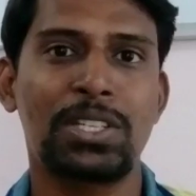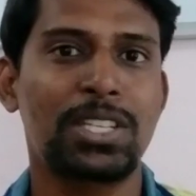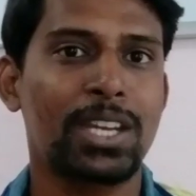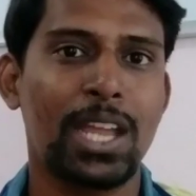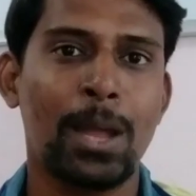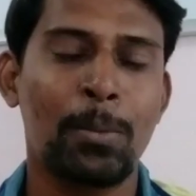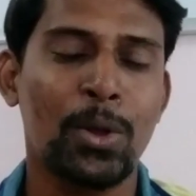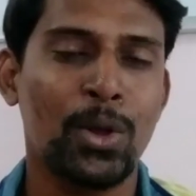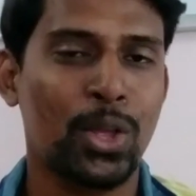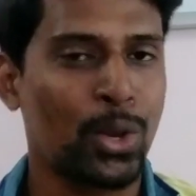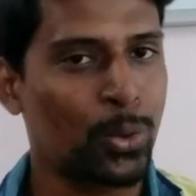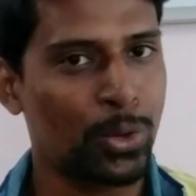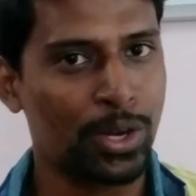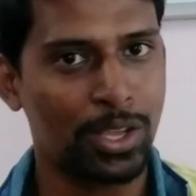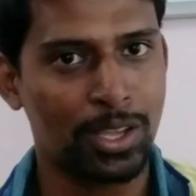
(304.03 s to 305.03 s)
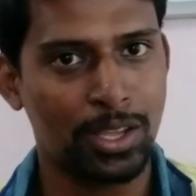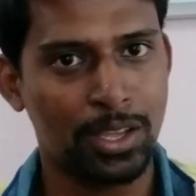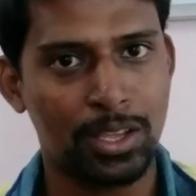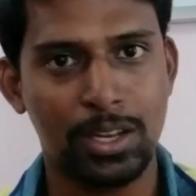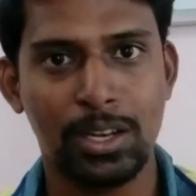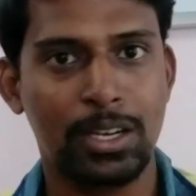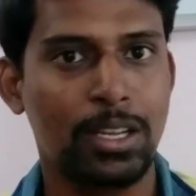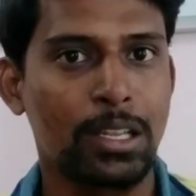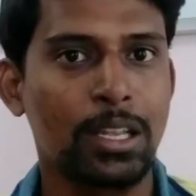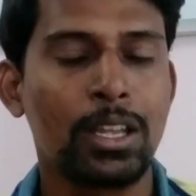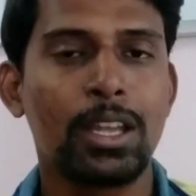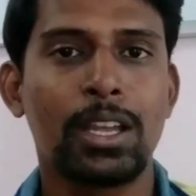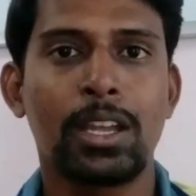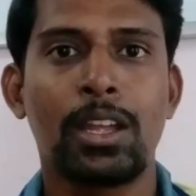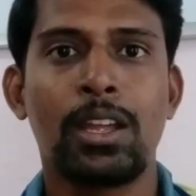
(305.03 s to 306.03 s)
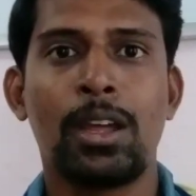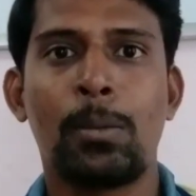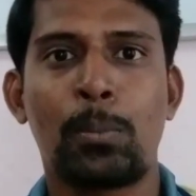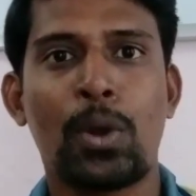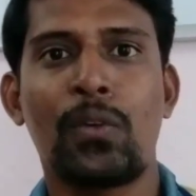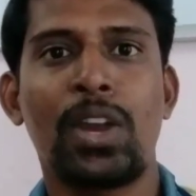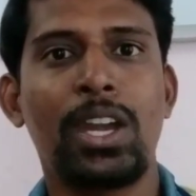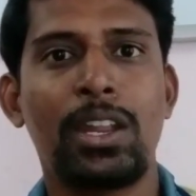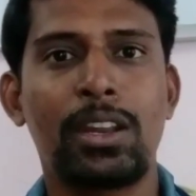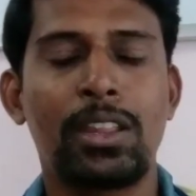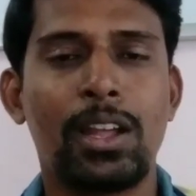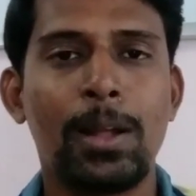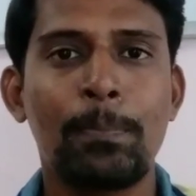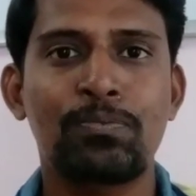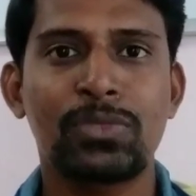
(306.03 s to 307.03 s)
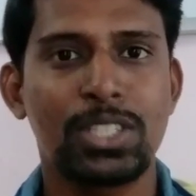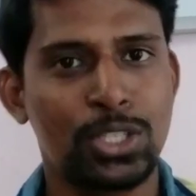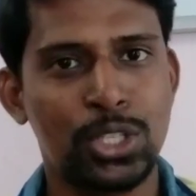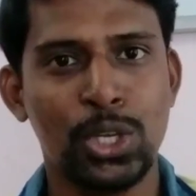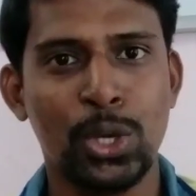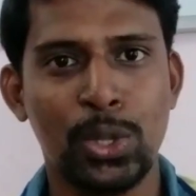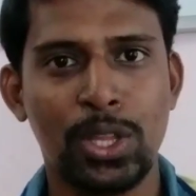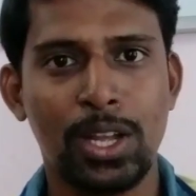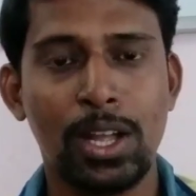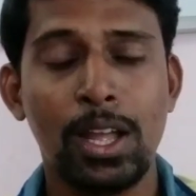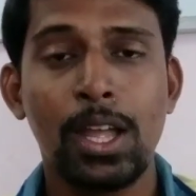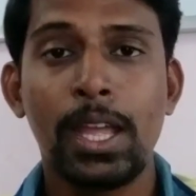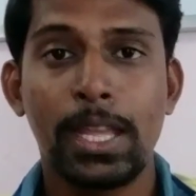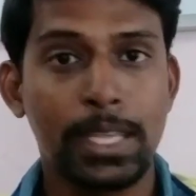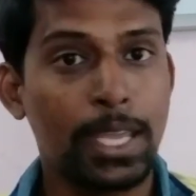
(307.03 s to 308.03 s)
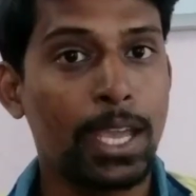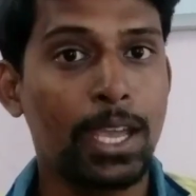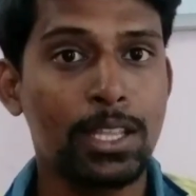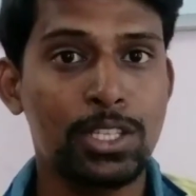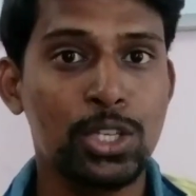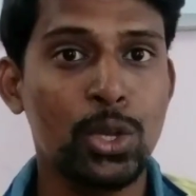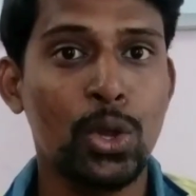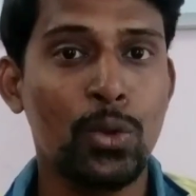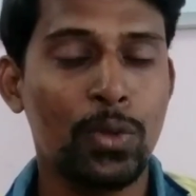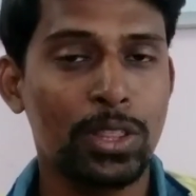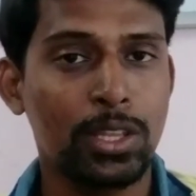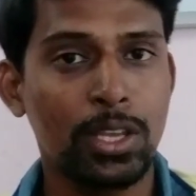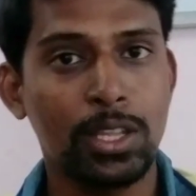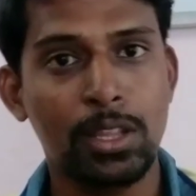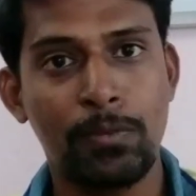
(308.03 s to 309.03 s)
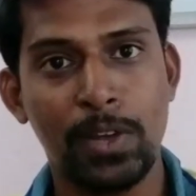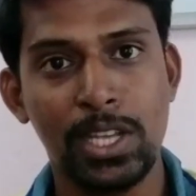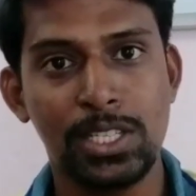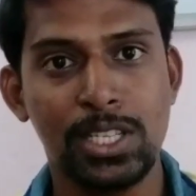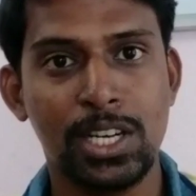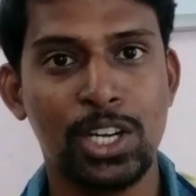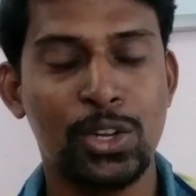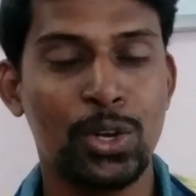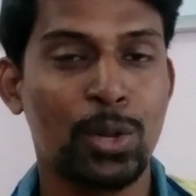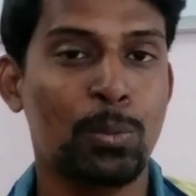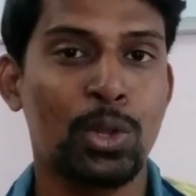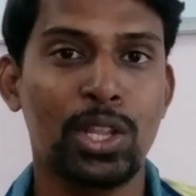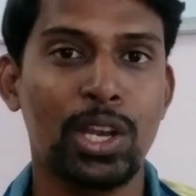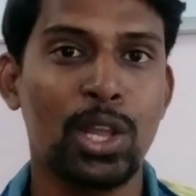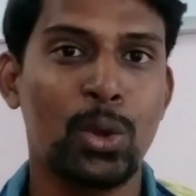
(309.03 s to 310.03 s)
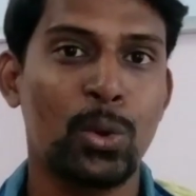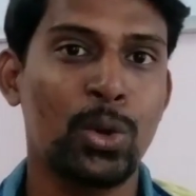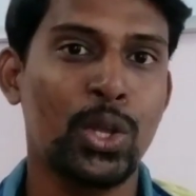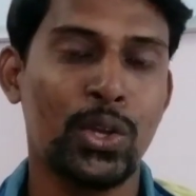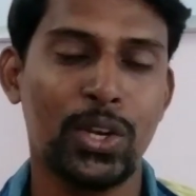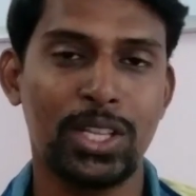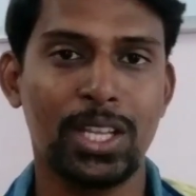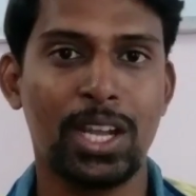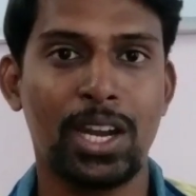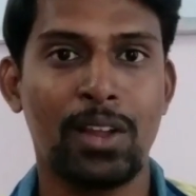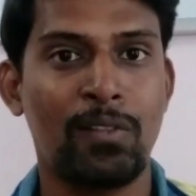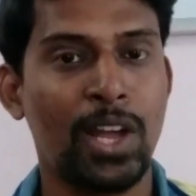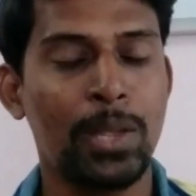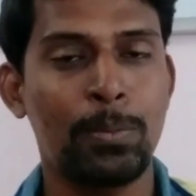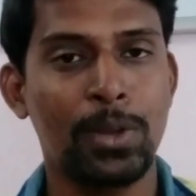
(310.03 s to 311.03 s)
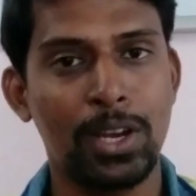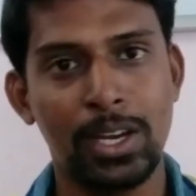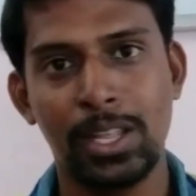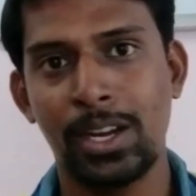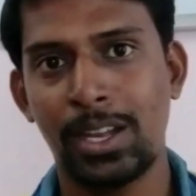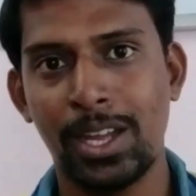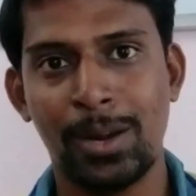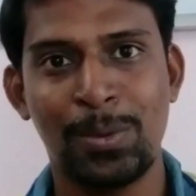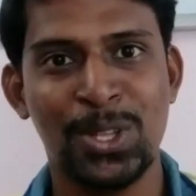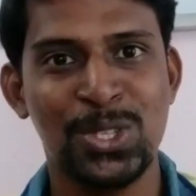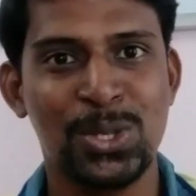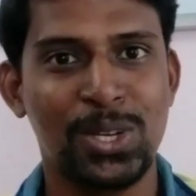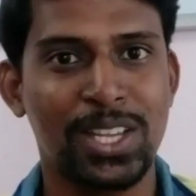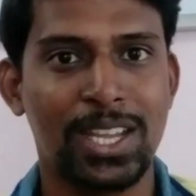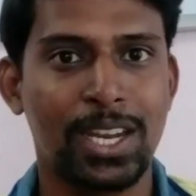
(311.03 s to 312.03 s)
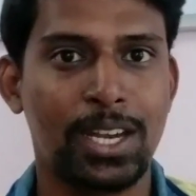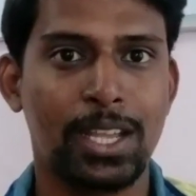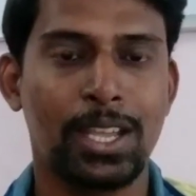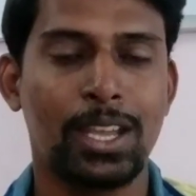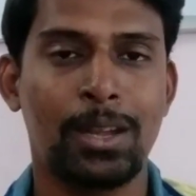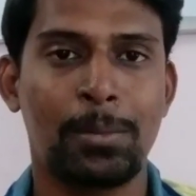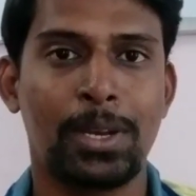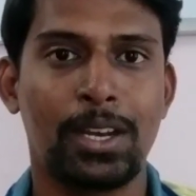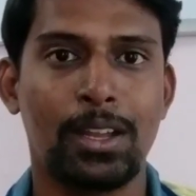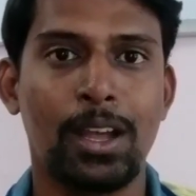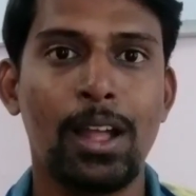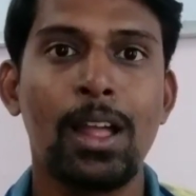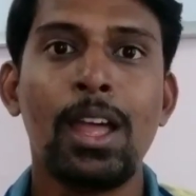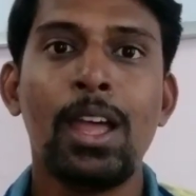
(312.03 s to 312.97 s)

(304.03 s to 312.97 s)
ஃபஸ்ட் ஞாபகம் வர ஒரு ப்ரொவைடர் தான் ஜியோ தான் ஏன் ஜியோ வந்து இந்த ஃபைவ் ஜி நெட்ஒர்க் முதல்ல கொண்டு வரதுக்கான வாய்ப்புகள் இருக்குது அப்படின்னு சொல்லி கேட்டிங்க அப்படின்னா